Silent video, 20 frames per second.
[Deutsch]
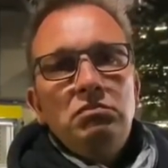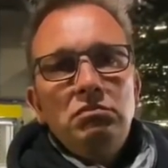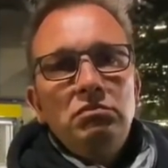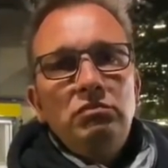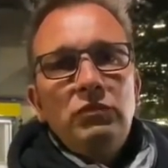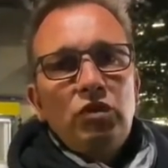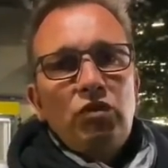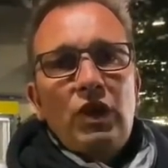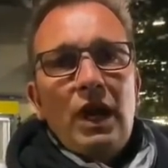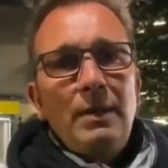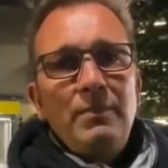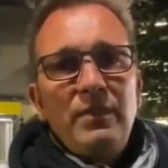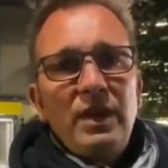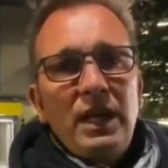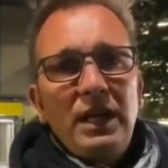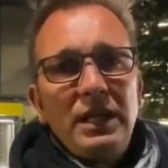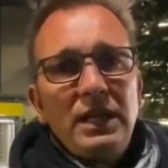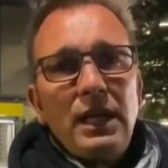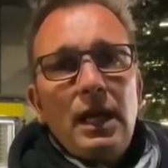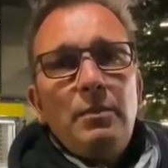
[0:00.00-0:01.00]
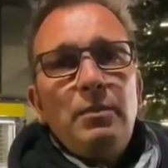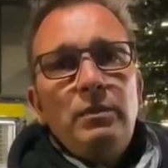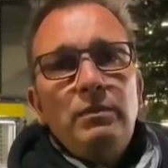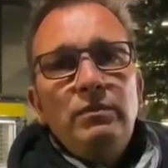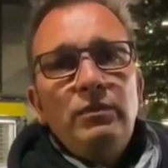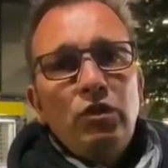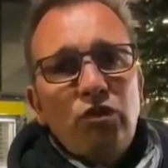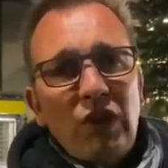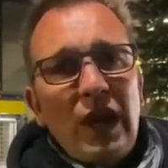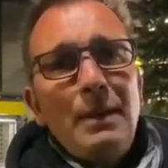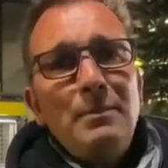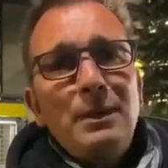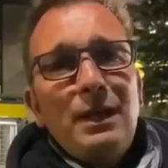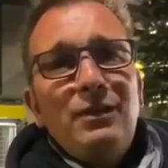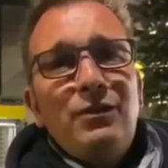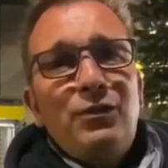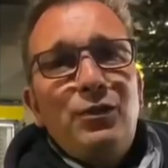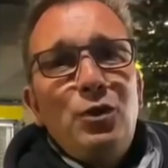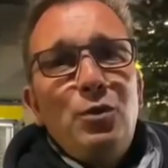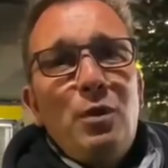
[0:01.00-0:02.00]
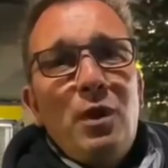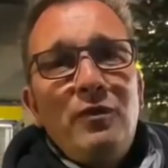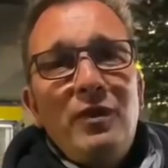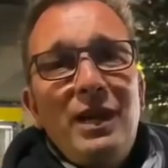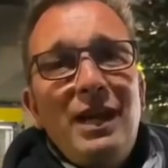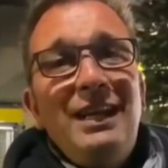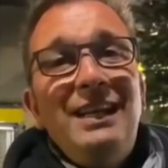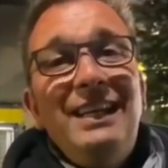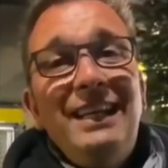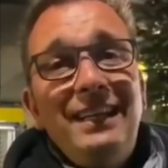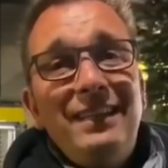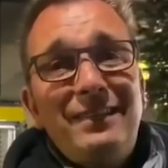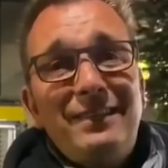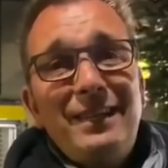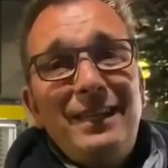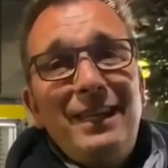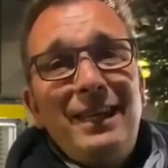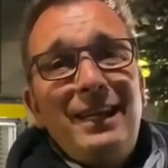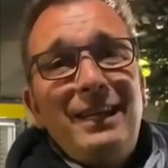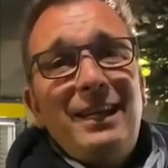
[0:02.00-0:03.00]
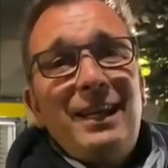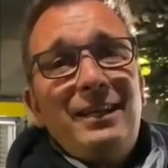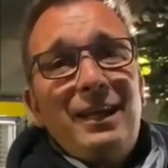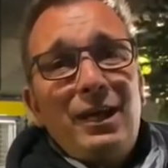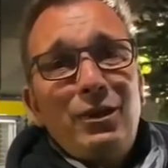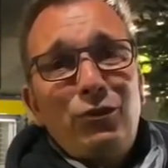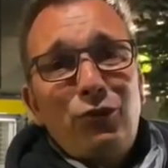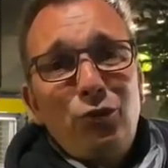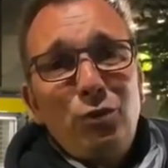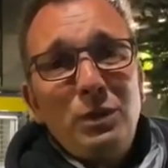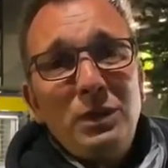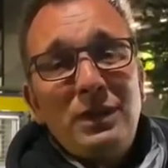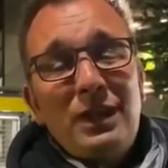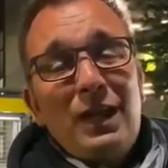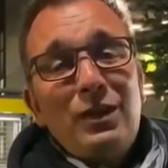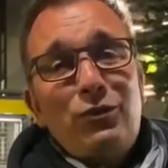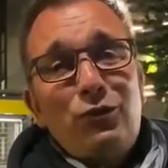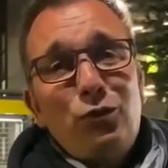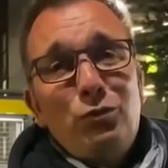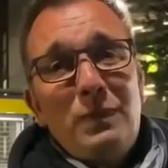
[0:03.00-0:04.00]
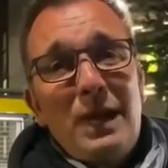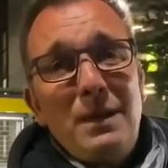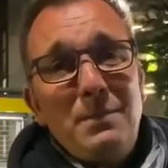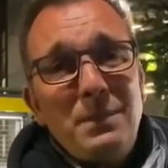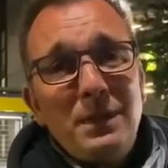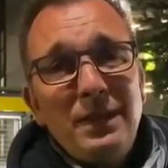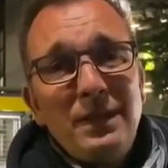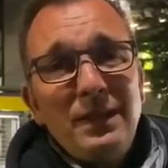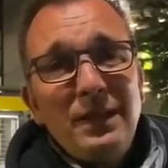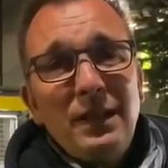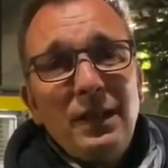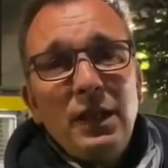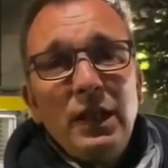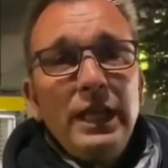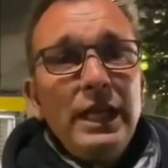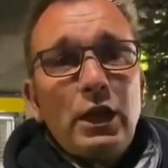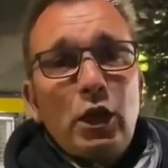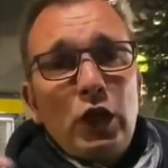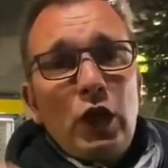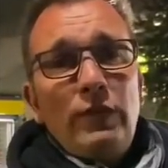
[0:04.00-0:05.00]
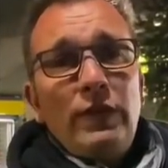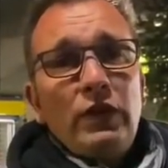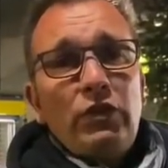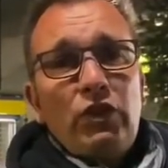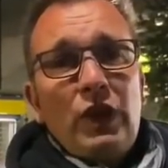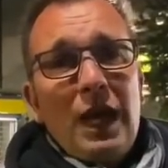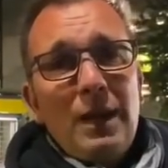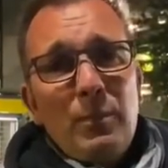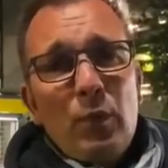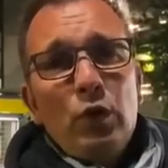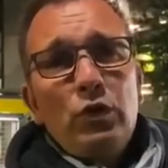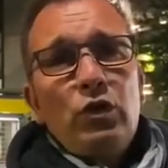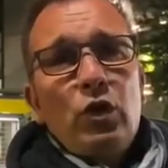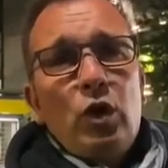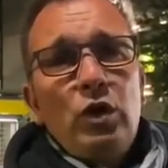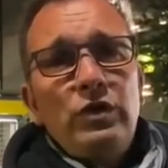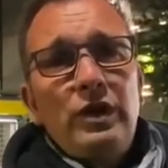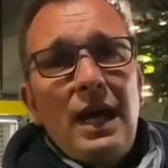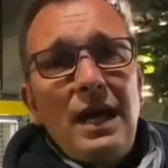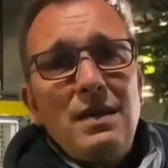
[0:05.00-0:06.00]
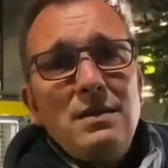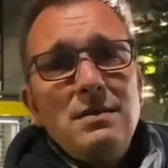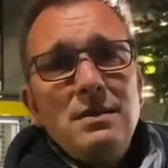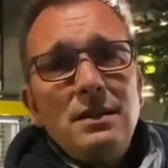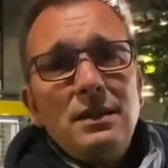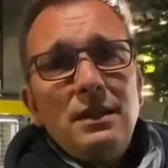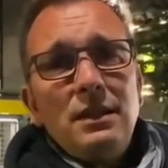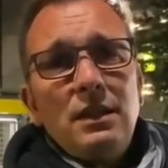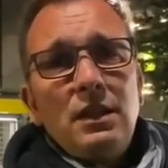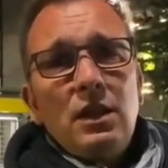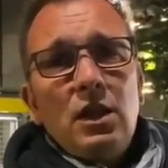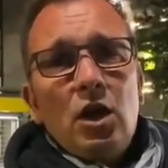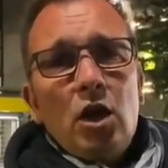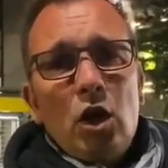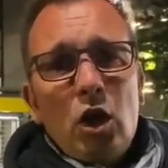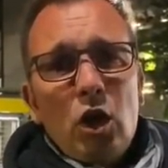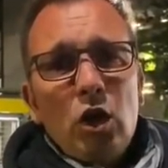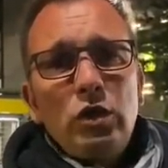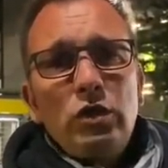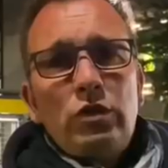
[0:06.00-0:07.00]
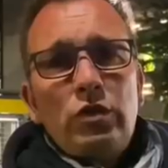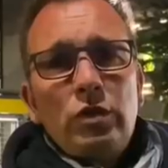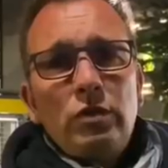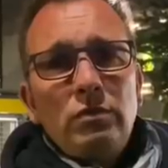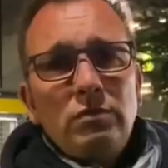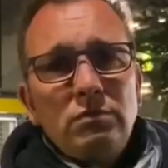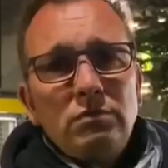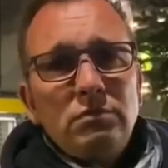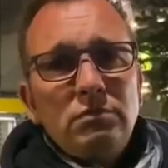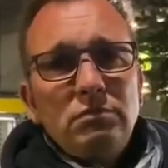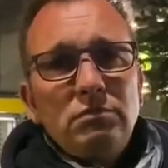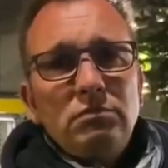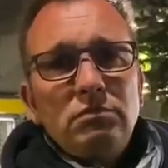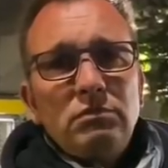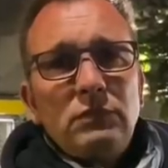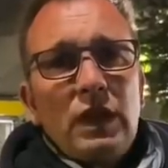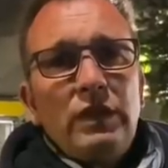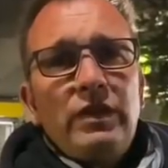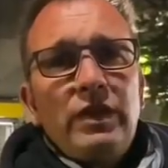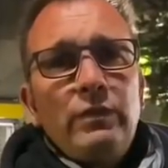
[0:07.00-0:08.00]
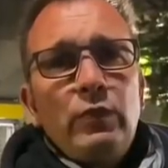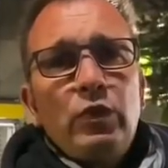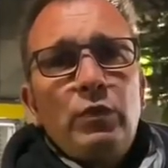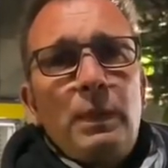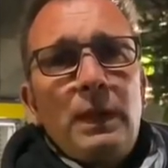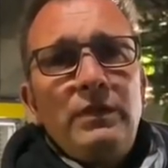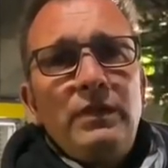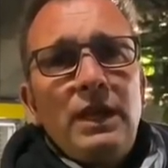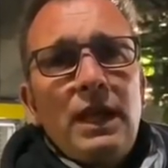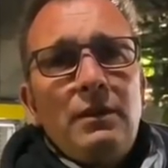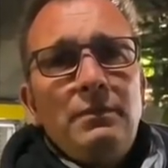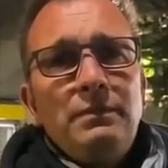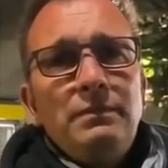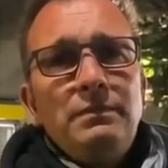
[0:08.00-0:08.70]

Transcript: Wir schreiben Werder nicht ab. Wir schreiben ganz viel über Werder. Lest ihr in der Deichstube, Deichstuben-App. Ihr könnt auch was schreiben unten drunter. Und dann sehen wir uns bald wieder.